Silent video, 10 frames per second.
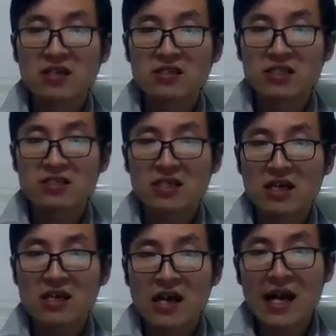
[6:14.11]
就是
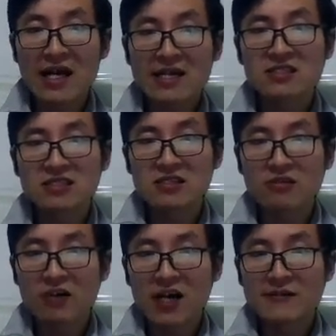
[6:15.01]
爱己的
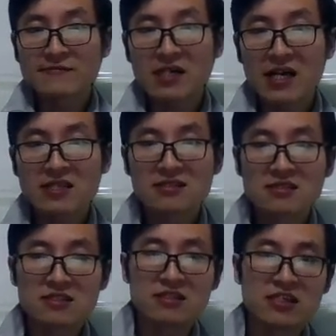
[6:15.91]
话，爱自
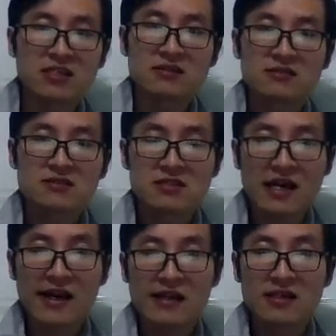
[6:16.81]
己，自
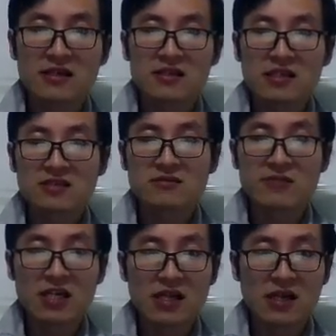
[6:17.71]
爱，它是怎么
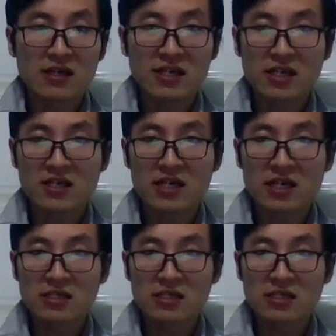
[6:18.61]
样的？一个人。